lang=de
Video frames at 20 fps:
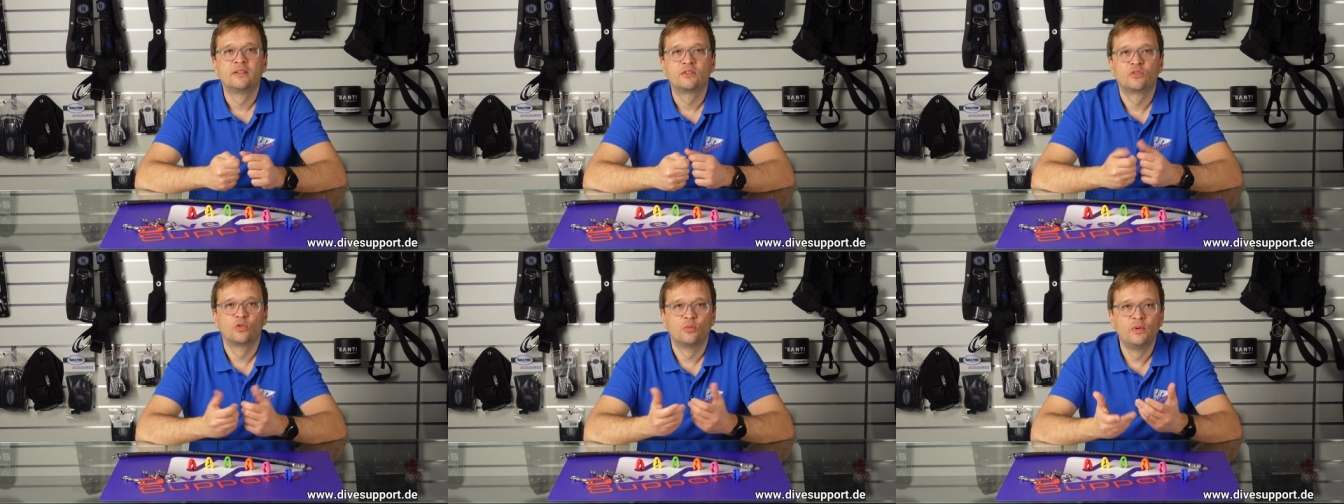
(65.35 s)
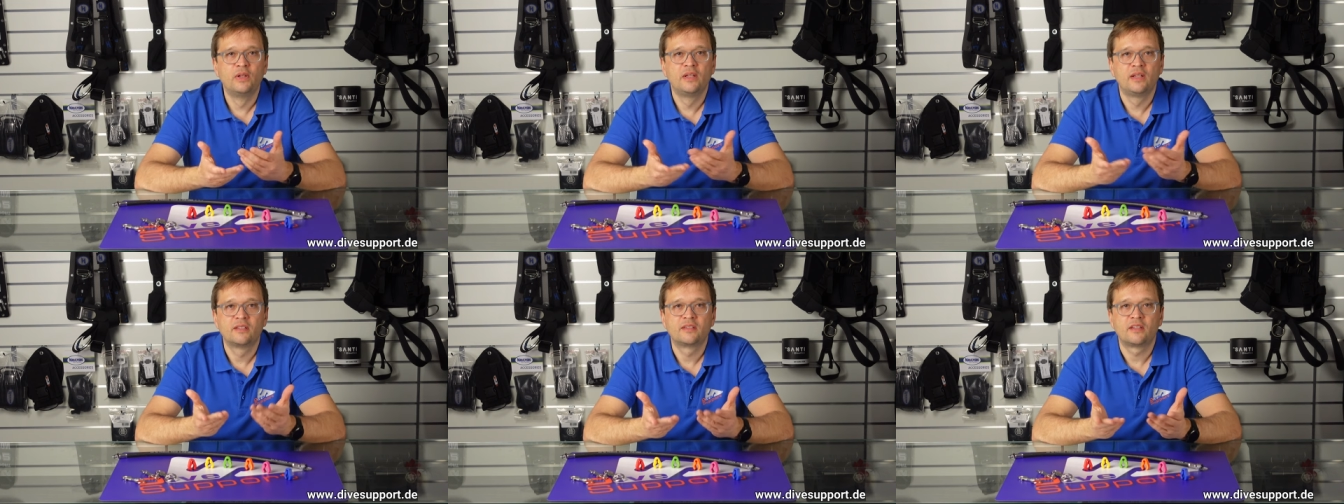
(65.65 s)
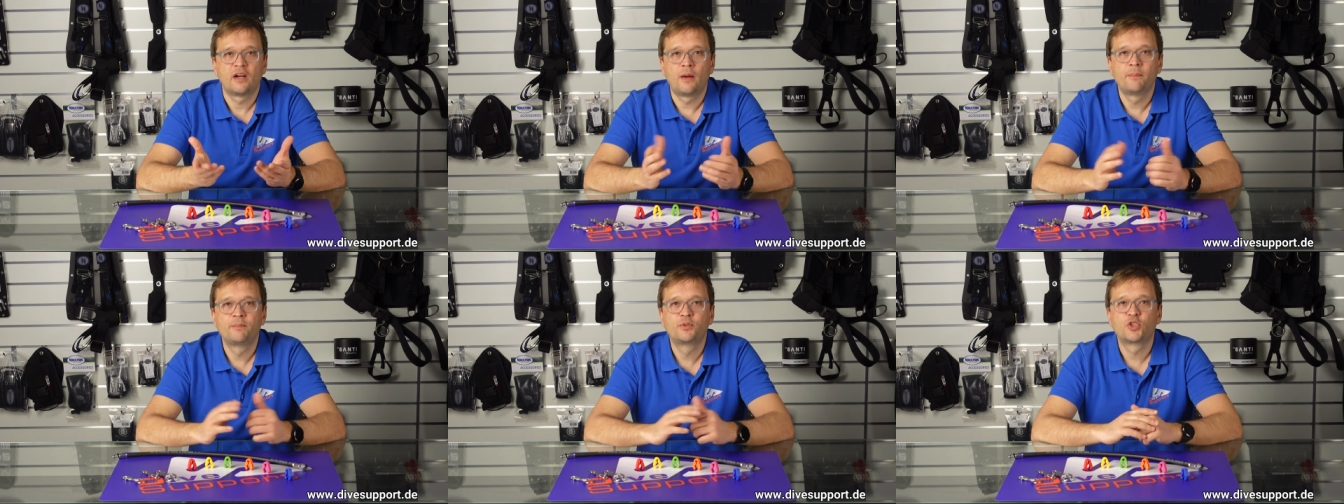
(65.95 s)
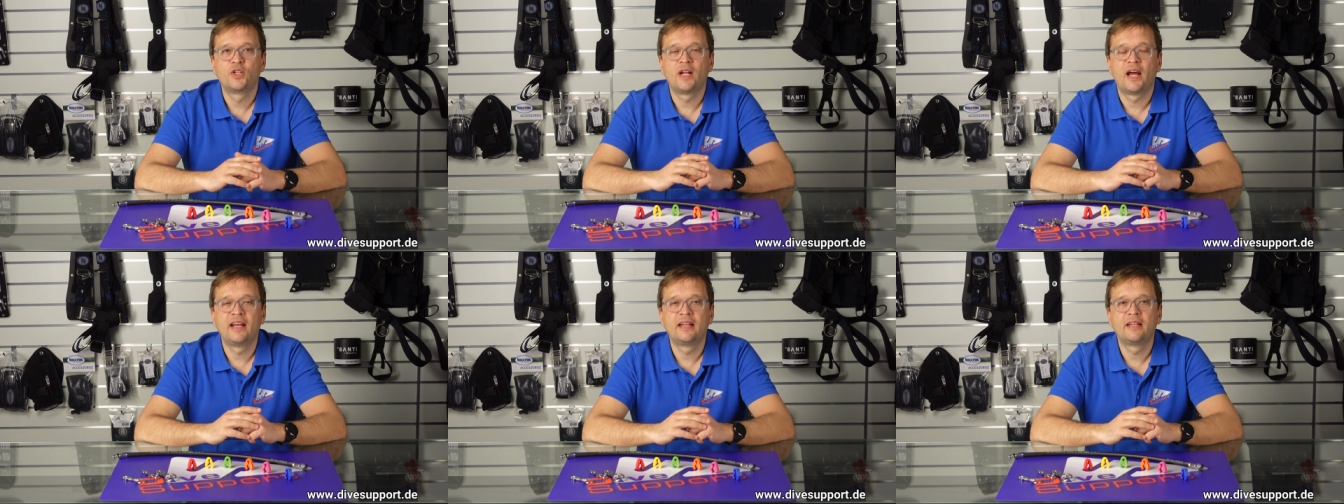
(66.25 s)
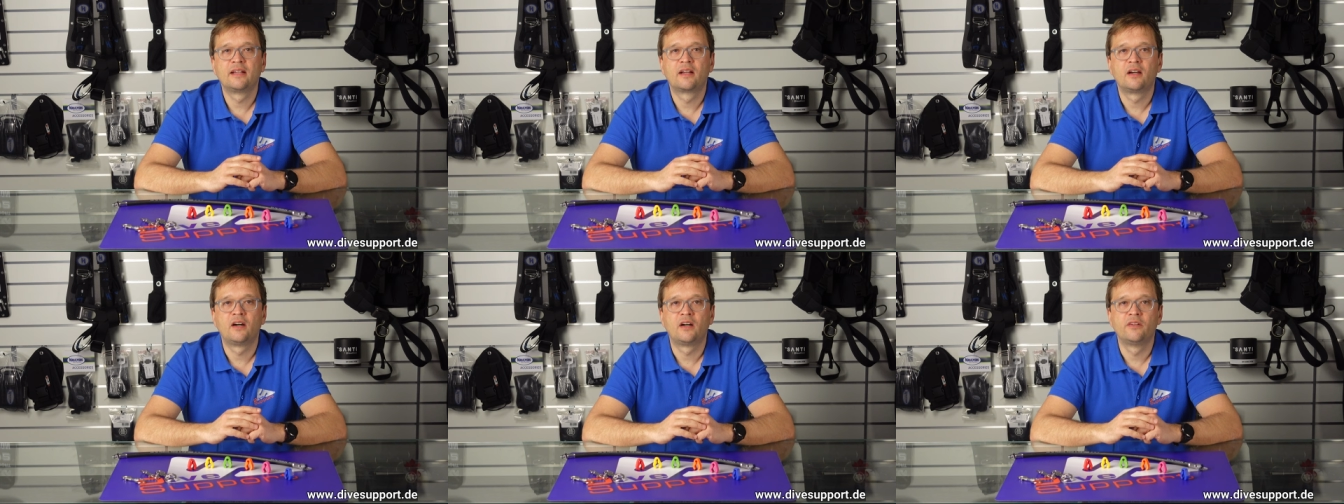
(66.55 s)
zumindest
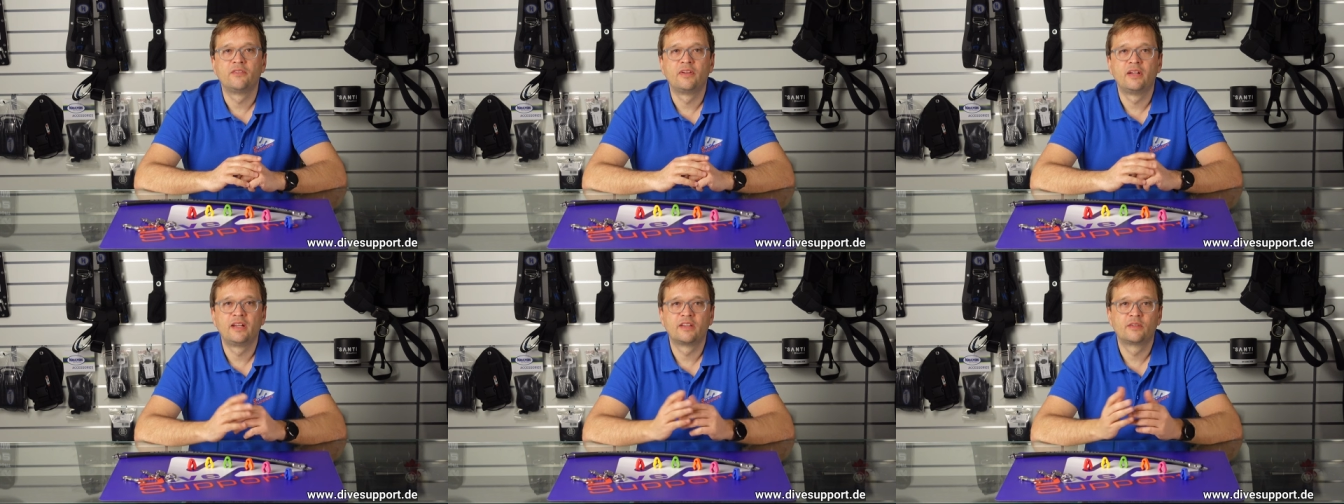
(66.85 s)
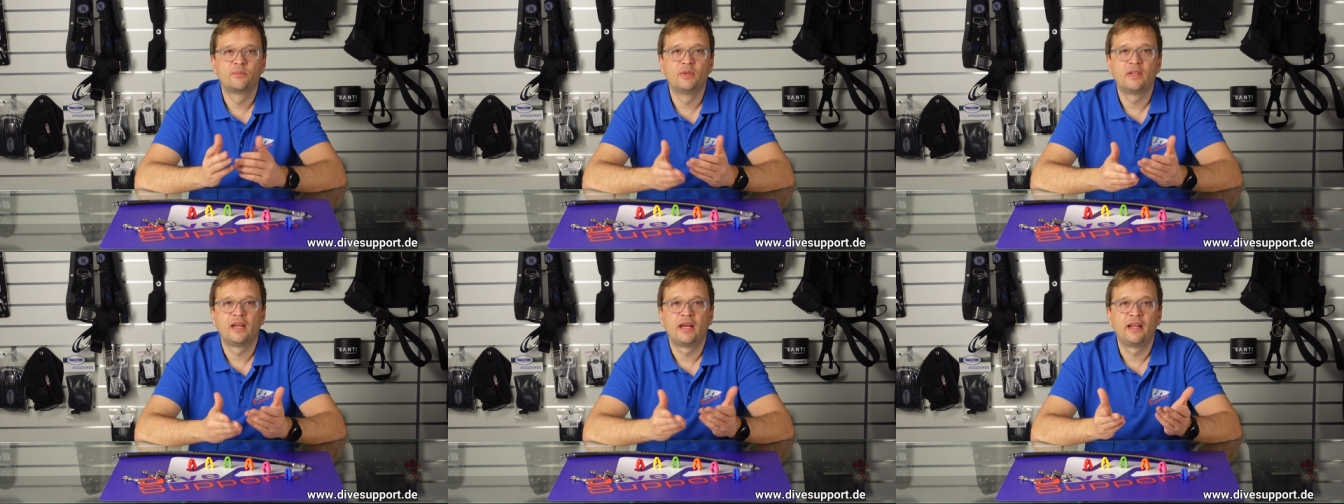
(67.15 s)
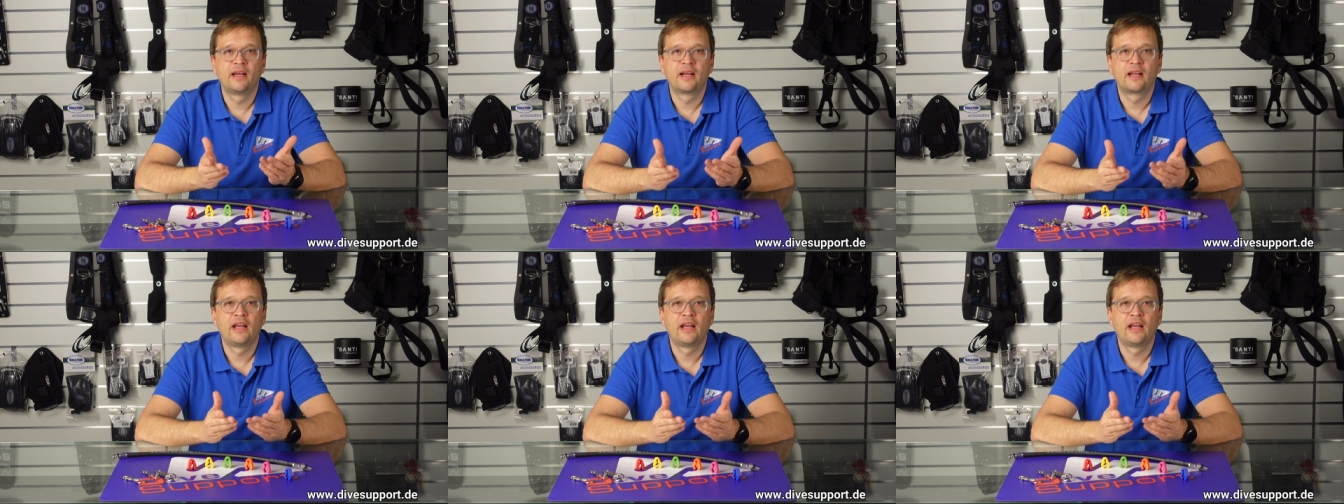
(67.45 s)
abschneiden kann, wenn ihr es mit einer